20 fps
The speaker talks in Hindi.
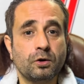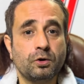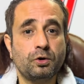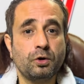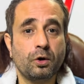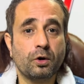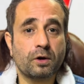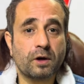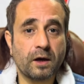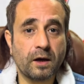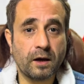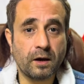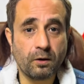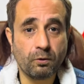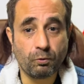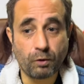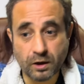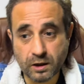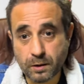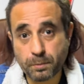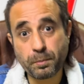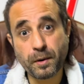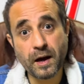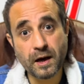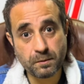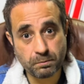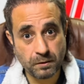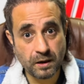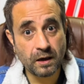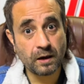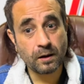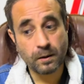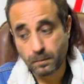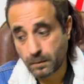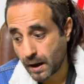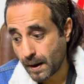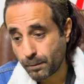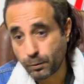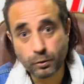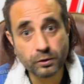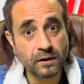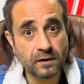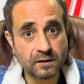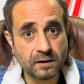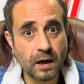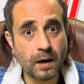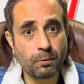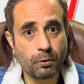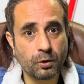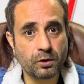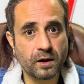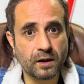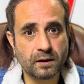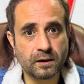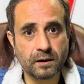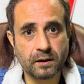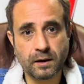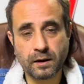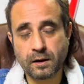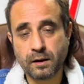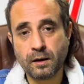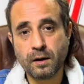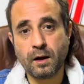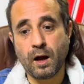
जो कि वाटर पैक में आपको दस्तियाब हो जाती हैं